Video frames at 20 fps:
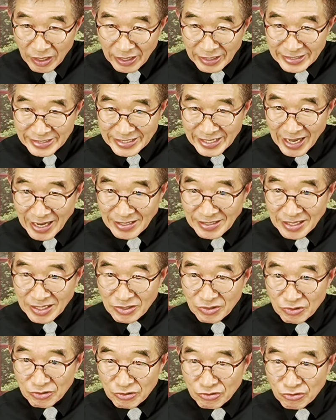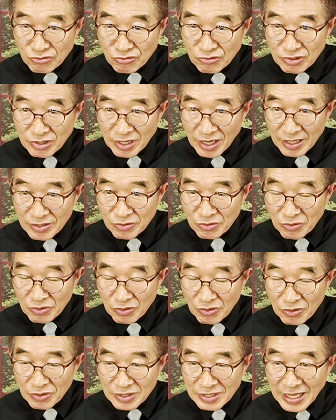상대적으로
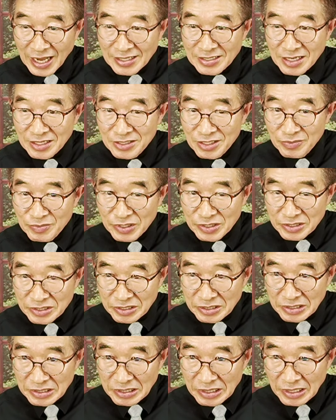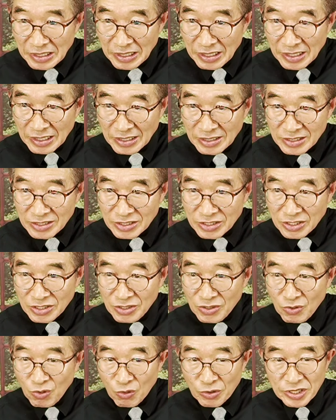수가도 낮아지면서
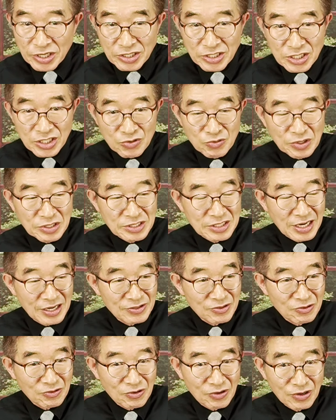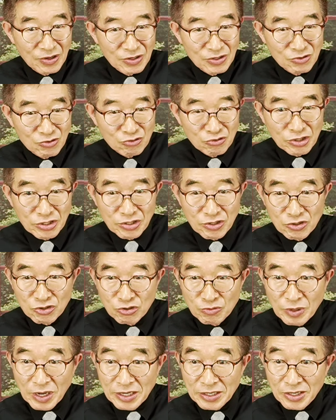전공의 지원자도 줄어들
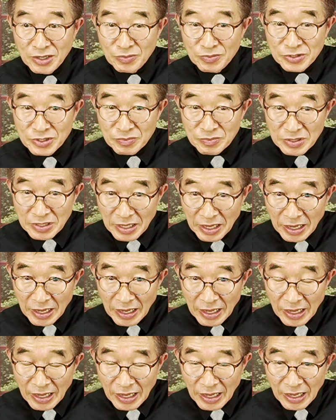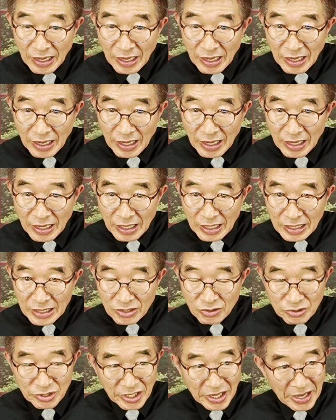수밖에 없습니다.
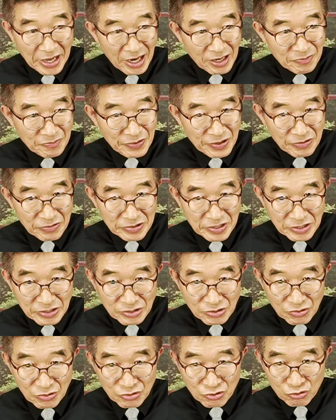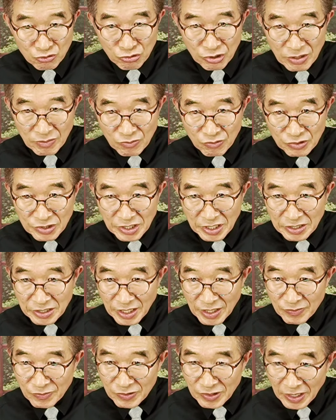그리고 대학병원에서도 수익 문제
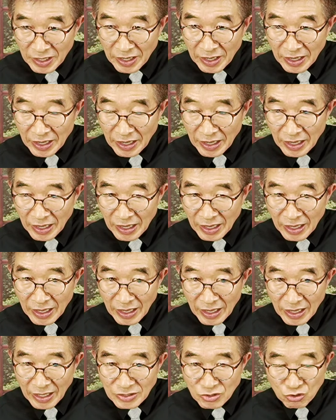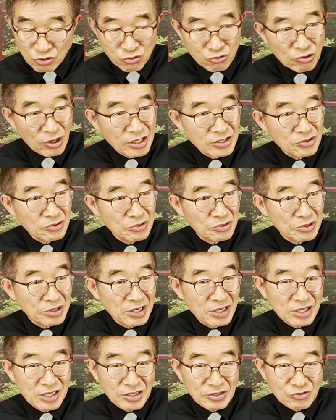때문에 추가적으로
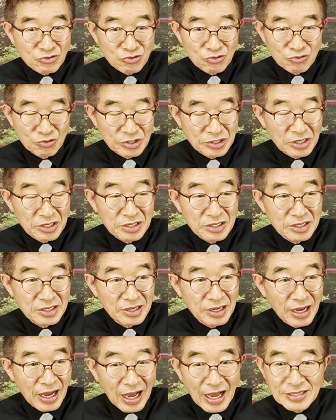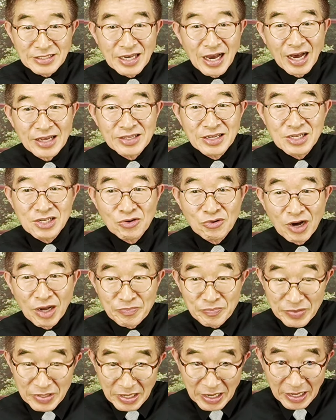인력 충원을 하지 않으려고
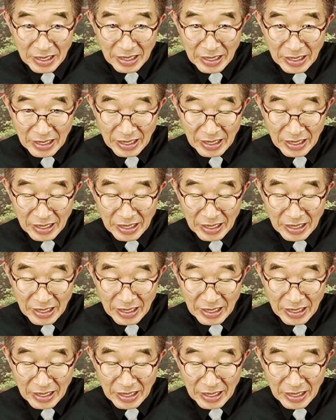합니다.